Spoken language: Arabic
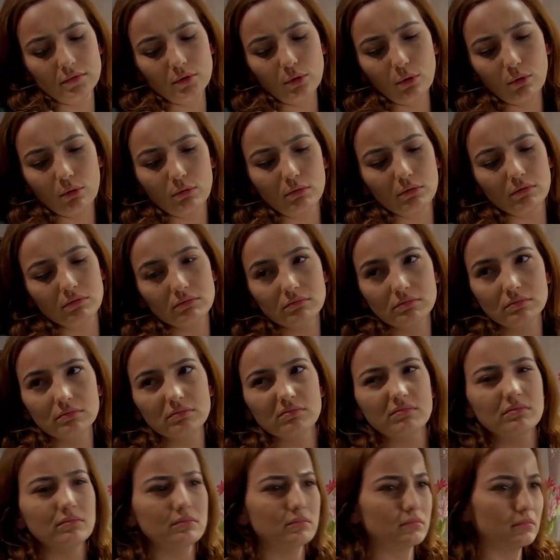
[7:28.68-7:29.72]
اتركوني
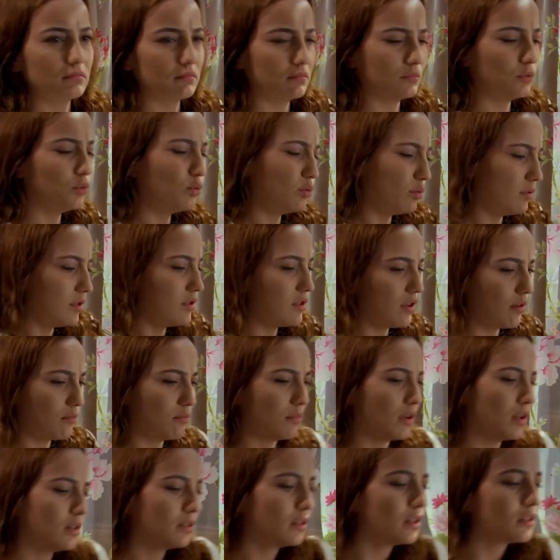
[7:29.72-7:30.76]
حاسه
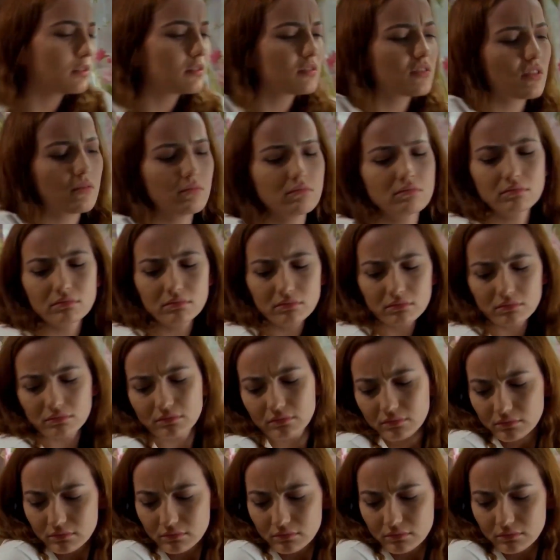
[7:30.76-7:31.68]
انه بدي ارجع نام